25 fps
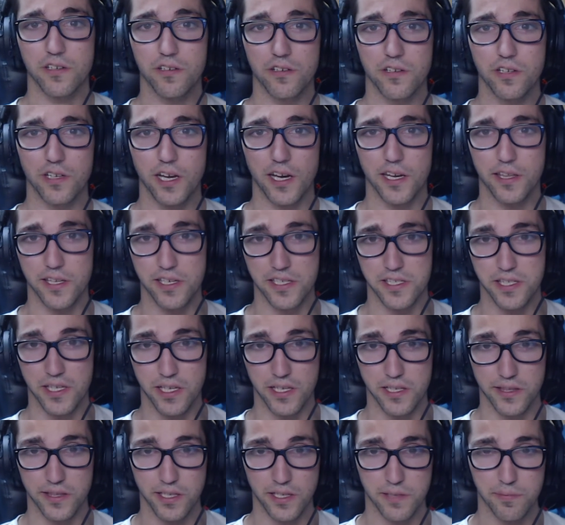cartas
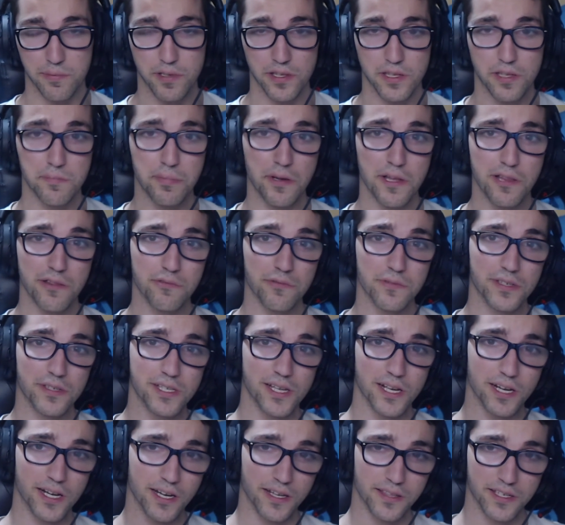del deck principal, tú tienes
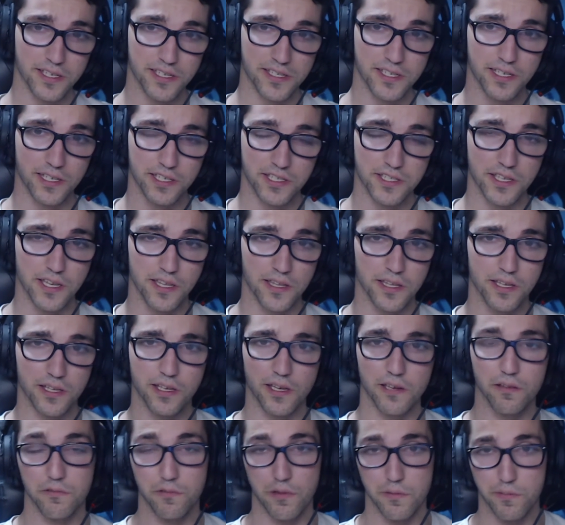las cartas del extra
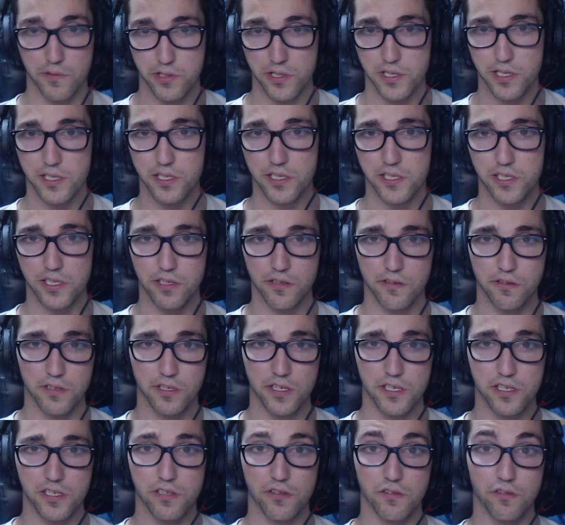que jugamos Link,
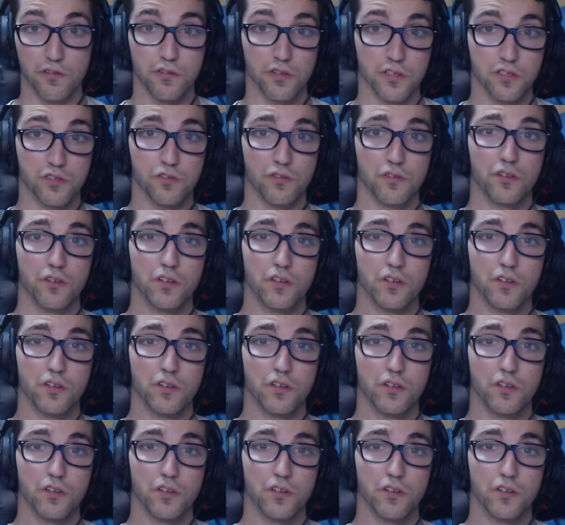sincronías y todo eso.